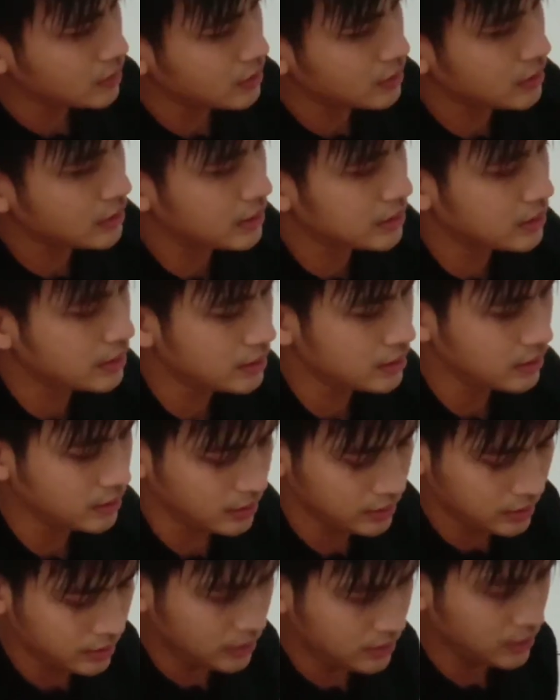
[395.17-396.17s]
nih
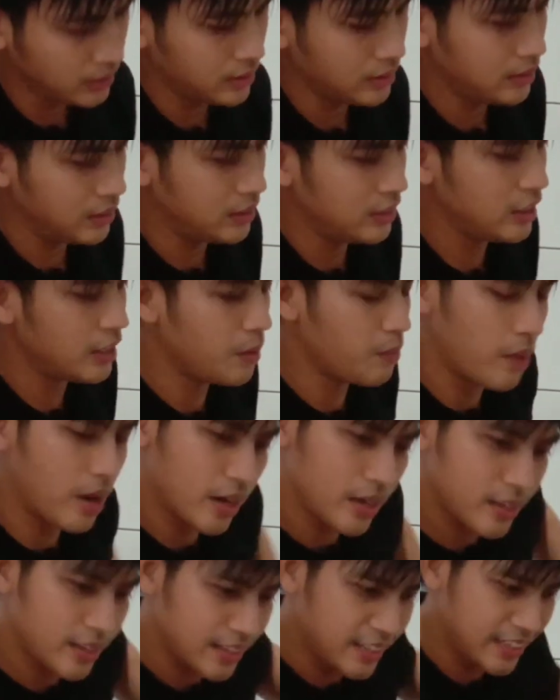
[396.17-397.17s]
ini
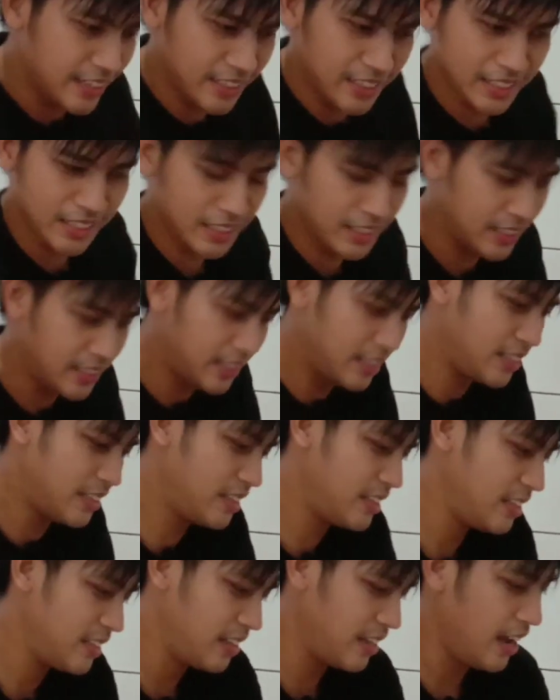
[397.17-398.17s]
kemarin gini-gini
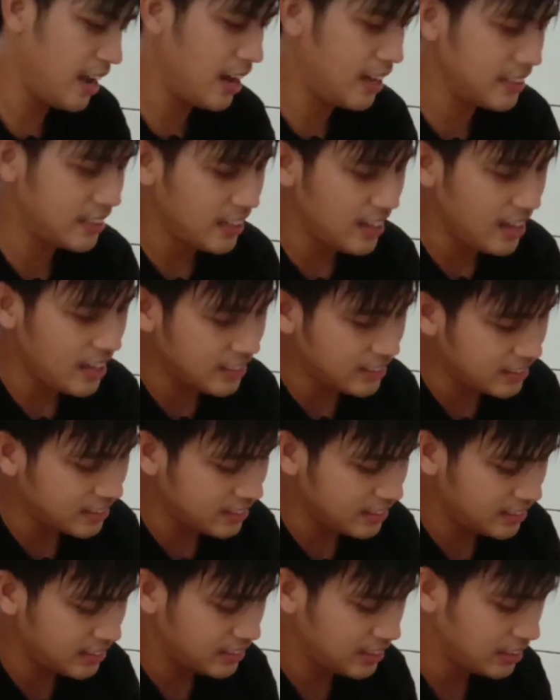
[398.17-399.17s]
nggak jelas
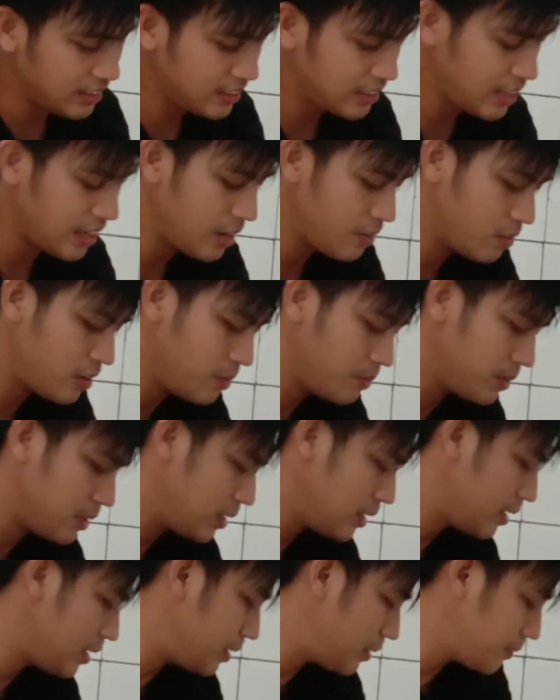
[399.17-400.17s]
nih kalau sekarang udah
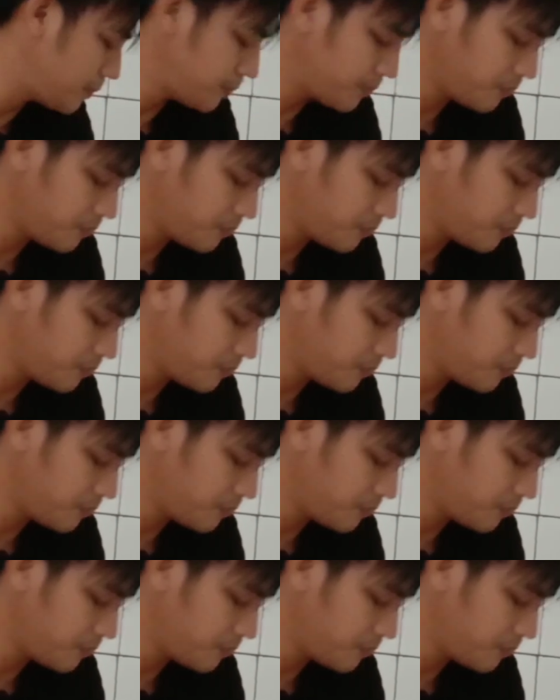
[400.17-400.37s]
mendingan